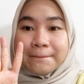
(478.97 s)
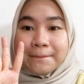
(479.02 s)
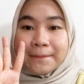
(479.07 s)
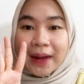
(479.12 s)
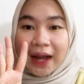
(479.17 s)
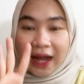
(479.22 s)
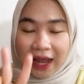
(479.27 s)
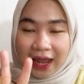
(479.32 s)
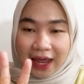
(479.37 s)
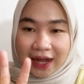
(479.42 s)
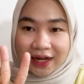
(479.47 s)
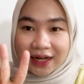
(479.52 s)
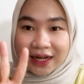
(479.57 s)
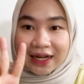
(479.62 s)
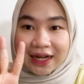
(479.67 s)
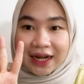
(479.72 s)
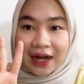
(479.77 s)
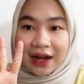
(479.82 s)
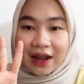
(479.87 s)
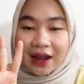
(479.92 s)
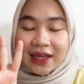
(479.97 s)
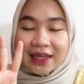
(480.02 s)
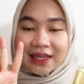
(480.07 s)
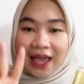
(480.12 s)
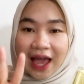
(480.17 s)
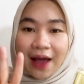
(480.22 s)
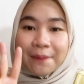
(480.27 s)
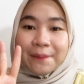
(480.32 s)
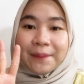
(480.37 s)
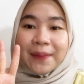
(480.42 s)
brand yang